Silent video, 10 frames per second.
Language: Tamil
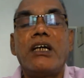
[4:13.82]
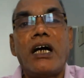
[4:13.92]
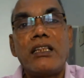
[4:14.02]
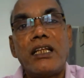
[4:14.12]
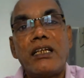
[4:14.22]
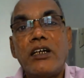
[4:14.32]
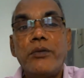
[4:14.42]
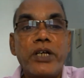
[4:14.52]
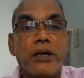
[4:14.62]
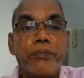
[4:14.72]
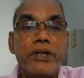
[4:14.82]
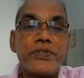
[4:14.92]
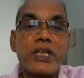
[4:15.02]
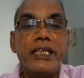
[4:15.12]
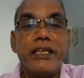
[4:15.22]
அந்த டேர்ம்
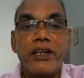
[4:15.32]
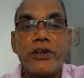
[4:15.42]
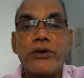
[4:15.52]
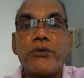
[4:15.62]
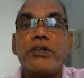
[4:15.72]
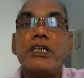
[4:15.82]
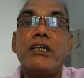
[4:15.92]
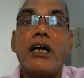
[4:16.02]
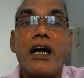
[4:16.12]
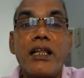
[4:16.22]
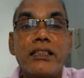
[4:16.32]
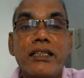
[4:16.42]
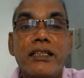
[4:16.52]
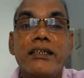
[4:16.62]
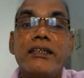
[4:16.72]
கம்பல்சரிலி இருக்கும்
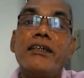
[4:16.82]
அடுத்தது